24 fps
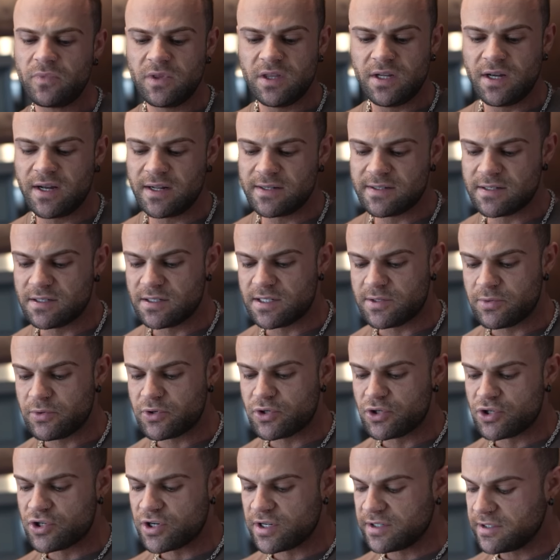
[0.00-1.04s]
die ganzen
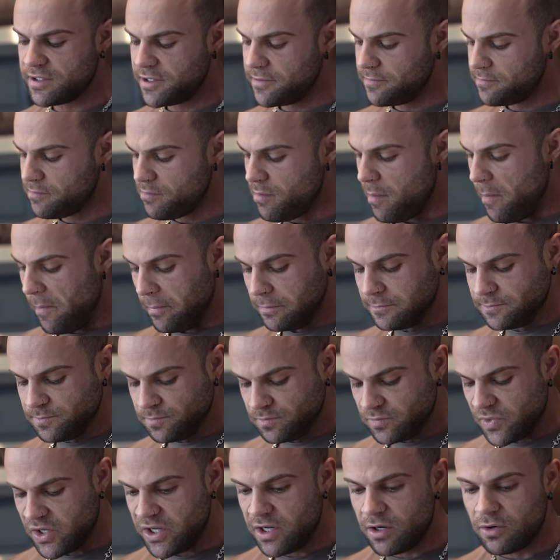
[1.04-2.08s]
Zwischenschritte,
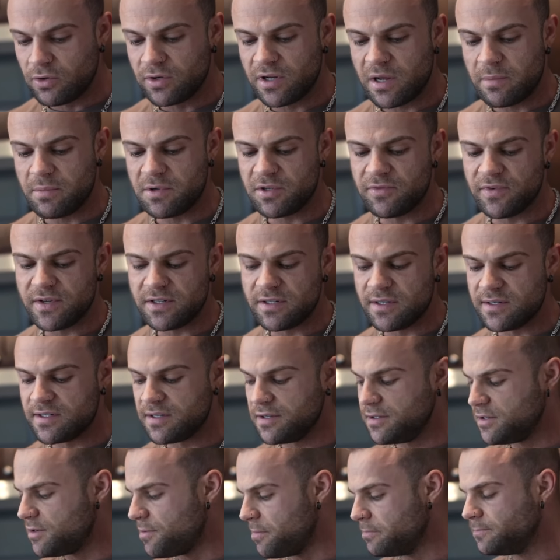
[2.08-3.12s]
die da unheimlich wichtig
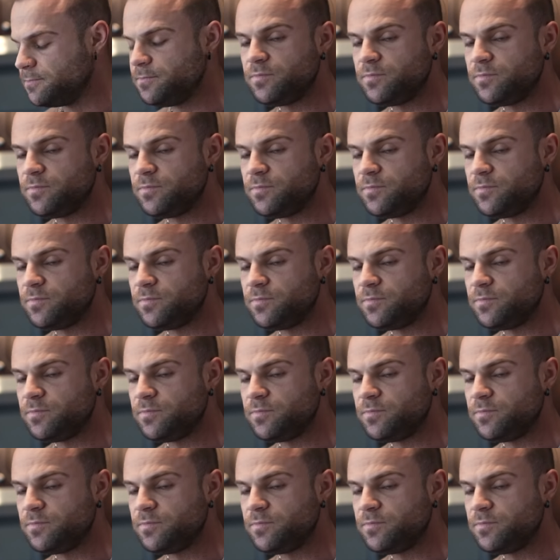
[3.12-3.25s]
sind.